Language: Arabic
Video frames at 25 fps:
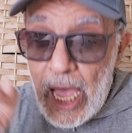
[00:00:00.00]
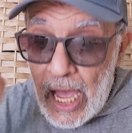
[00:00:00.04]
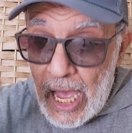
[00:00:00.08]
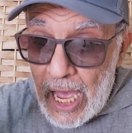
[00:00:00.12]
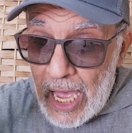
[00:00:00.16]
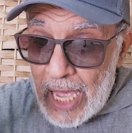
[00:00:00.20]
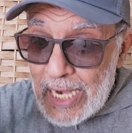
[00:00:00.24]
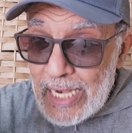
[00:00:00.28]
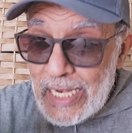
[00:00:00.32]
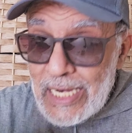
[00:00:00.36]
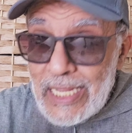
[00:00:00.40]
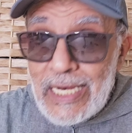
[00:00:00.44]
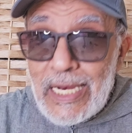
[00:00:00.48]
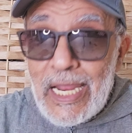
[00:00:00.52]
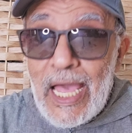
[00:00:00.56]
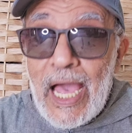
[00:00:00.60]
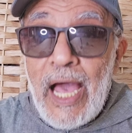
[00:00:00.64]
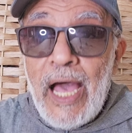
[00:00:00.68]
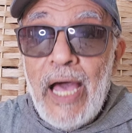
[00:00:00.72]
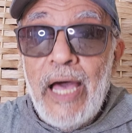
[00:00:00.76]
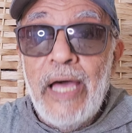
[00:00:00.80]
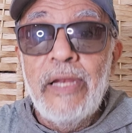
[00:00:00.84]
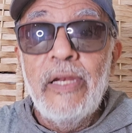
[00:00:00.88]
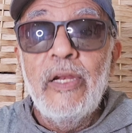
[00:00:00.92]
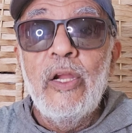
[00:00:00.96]
اللي
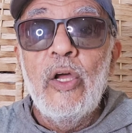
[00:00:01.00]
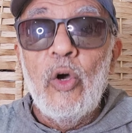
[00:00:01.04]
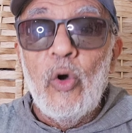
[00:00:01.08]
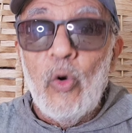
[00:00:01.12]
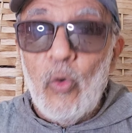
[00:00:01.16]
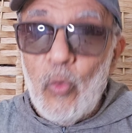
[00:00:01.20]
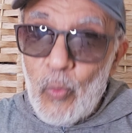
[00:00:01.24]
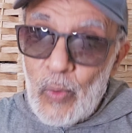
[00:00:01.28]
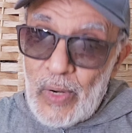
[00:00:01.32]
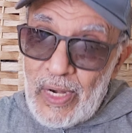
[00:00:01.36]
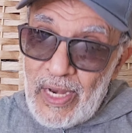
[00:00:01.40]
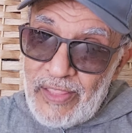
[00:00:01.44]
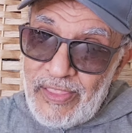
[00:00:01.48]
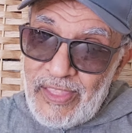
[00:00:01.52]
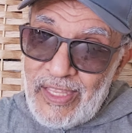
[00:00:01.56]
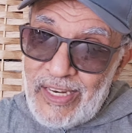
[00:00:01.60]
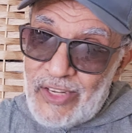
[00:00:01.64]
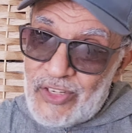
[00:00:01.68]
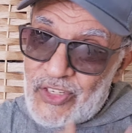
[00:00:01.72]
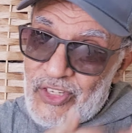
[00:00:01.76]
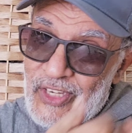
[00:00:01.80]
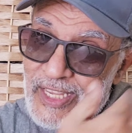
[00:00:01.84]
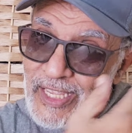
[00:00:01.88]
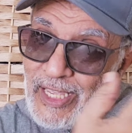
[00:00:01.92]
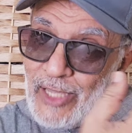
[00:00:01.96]
الآن والذين
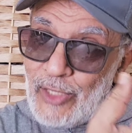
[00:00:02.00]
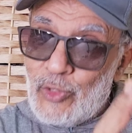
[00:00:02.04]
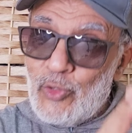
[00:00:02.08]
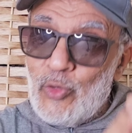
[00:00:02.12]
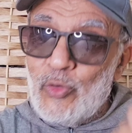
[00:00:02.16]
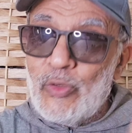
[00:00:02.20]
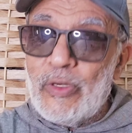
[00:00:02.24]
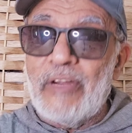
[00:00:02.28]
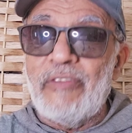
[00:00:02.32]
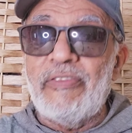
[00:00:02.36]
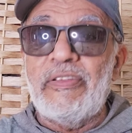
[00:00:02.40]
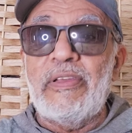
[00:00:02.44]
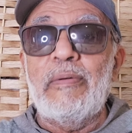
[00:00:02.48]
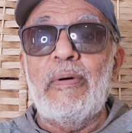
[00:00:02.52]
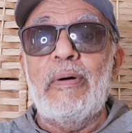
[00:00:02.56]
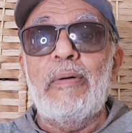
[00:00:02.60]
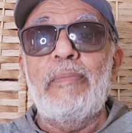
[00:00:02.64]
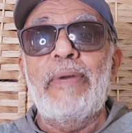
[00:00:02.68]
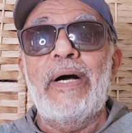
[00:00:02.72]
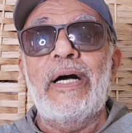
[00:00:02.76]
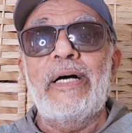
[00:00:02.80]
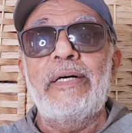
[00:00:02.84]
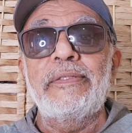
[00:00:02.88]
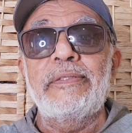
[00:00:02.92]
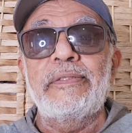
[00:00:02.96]
سيأتون فيما
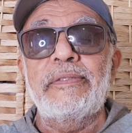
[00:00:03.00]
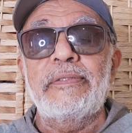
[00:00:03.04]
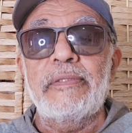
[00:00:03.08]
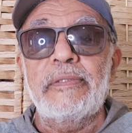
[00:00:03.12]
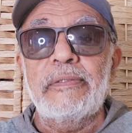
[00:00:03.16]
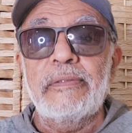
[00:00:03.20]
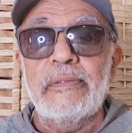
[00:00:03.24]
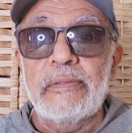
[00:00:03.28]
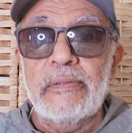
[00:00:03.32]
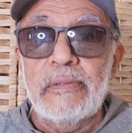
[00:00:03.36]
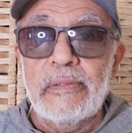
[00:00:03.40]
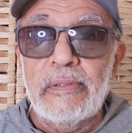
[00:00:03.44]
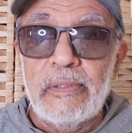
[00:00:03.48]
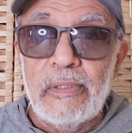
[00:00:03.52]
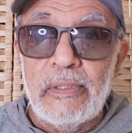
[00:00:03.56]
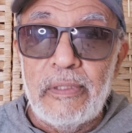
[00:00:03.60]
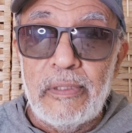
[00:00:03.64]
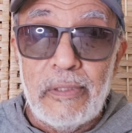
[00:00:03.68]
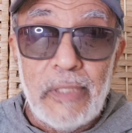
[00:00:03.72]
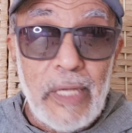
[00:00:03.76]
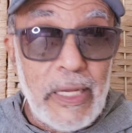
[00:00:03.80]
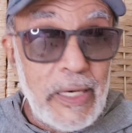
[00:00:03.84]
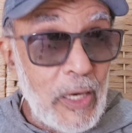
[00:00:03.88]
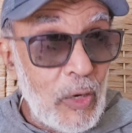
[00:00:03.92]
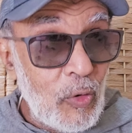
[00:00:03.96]
بعد
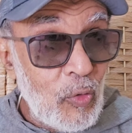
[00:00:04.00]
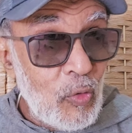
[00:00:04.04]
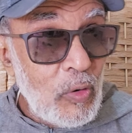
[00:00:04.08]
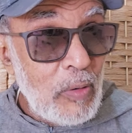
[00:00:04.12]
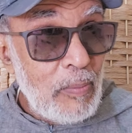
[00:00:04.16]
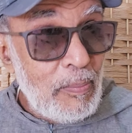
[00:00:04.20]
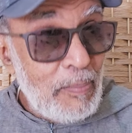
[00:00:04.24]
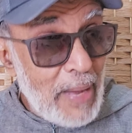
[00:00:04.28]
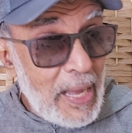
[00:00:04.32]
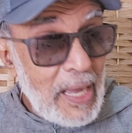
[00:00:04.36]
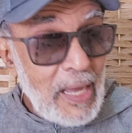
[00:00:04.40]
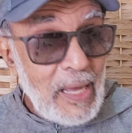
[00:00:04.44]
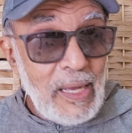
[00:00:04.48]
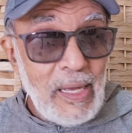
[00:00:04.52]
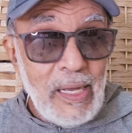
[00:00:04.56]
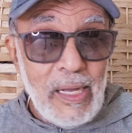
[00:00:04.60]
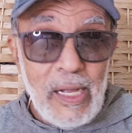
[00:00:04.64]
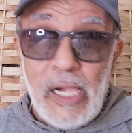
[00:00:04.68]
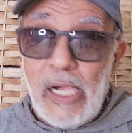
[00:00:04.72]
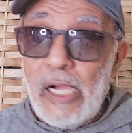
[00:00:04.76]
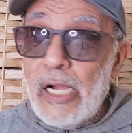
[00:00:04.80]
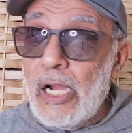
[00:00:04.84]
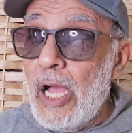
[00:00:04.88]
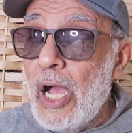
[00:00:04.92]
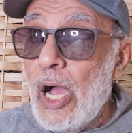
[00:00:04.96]
لا نقول مع
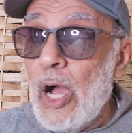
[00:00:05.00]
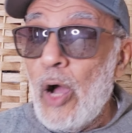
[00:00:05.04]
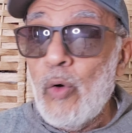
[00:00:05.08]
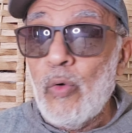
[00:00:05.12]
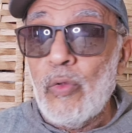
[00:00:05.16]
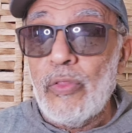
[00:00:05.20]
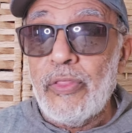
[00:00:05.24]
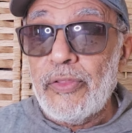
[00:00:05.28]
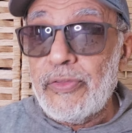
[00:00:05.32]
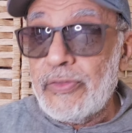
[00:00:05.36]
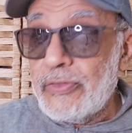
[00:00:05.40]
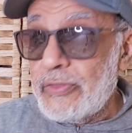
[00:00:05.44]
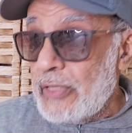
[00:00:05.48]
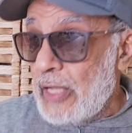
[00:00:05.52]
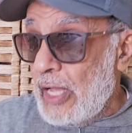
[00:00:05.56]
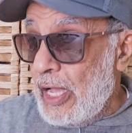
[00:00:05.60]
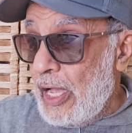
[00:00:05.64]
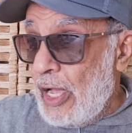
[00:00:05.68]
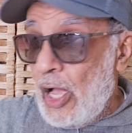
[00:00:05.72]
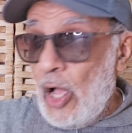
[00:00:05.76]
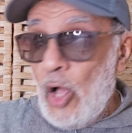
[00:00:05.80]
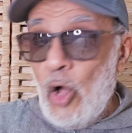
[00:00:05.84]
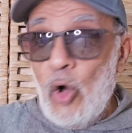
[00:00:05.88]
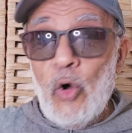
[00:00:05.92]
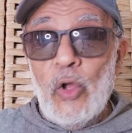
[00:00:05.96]
أو ضد
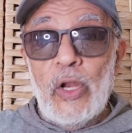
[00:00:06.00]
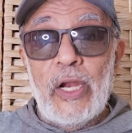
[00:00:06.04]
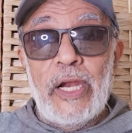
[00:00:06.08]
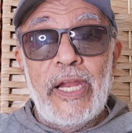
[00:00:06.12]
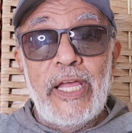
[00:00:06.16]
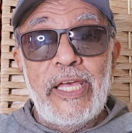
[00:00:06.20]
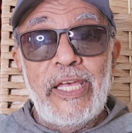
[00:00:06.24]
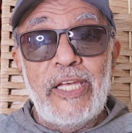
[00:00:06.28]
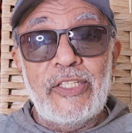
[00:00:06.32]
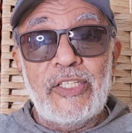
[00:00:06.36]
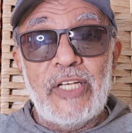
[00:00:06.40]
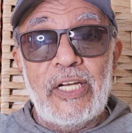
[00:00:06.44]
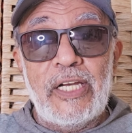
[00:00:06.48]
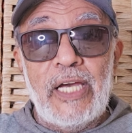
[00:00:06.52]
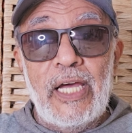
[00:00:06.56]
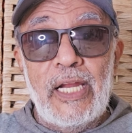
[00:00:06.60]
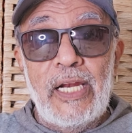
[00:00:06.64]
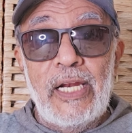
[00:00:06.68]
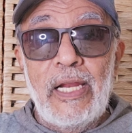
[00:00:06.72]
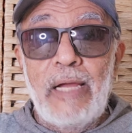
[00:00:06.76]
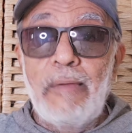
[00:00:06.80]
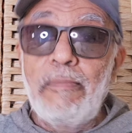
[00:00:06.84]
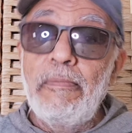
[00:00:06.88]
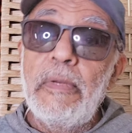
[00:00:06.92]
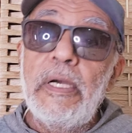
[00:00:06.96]
حولنا
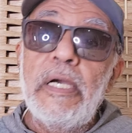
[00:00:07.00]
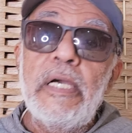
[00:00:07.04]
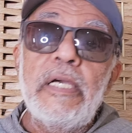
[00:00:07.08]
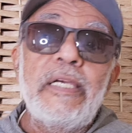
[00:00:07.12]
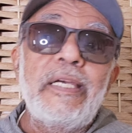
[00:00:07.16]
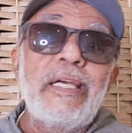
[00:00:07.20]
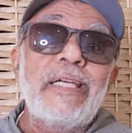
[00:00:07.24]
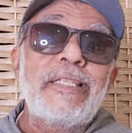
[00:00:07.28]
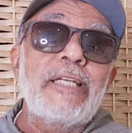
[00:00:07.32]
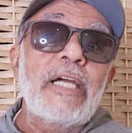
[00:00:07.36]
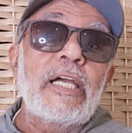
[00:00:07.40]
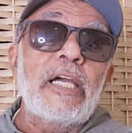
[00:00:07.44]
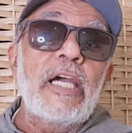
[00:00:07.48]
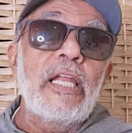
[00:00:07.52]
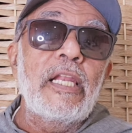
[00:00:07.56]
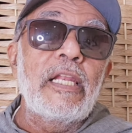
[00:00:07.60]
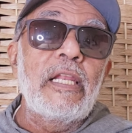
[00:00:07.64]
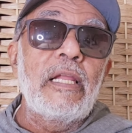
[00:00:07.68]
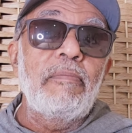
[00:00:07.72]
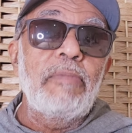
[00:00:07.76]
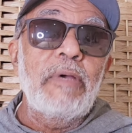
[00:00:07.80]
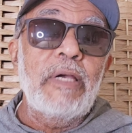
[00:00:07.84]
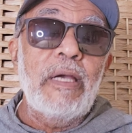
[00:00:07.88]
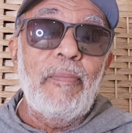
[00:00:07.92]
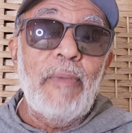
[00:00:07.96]
يتكلم
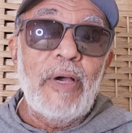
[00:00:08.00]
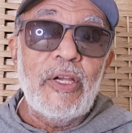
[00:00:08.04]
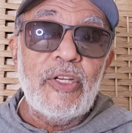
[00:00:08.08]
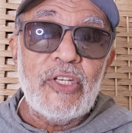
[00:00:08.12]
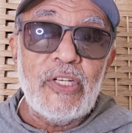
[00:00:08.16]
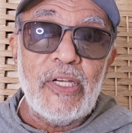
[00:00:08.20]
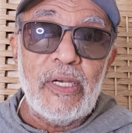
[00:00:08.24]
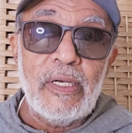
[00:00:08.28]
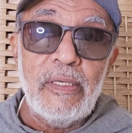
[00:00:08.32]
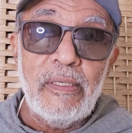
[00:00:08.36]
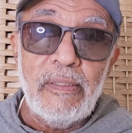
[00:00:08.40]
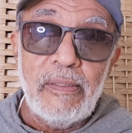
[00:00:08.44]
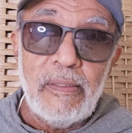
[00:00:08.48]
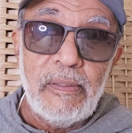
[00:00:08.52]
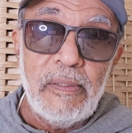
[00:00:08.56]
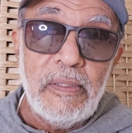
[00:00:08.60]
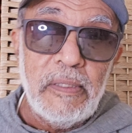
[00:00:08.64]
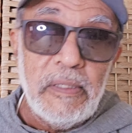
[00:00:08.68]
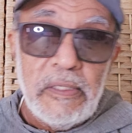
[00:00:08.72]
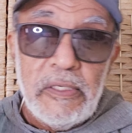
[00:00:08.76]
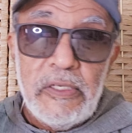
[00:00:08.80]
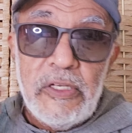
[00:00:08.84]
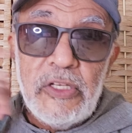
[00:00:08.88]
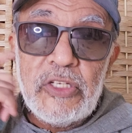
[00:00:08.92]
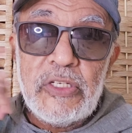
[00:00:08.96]
يتكلم كما شاء
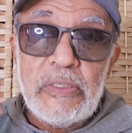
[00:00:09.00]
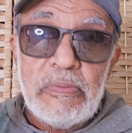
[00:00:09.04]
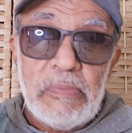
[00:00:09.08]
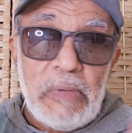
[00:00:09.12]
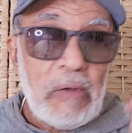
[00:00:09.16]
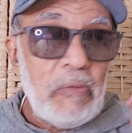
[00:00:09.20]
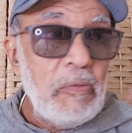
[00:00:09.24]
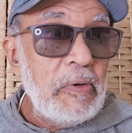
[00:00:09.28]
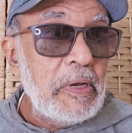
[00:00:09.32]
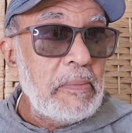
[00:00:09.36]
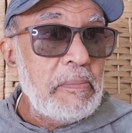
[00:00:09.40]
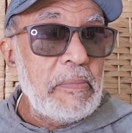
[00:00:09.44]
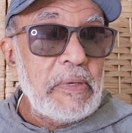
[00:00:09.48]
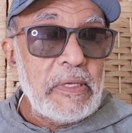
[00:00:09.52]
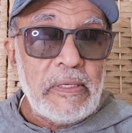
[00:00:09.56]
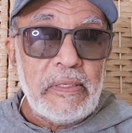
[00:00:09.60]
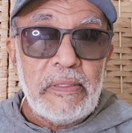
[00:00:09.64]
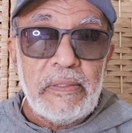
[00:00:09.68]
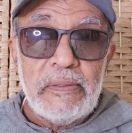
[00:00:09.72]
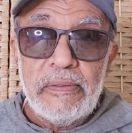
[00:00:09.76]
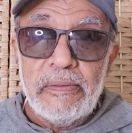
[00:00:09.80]
اسمع وارمي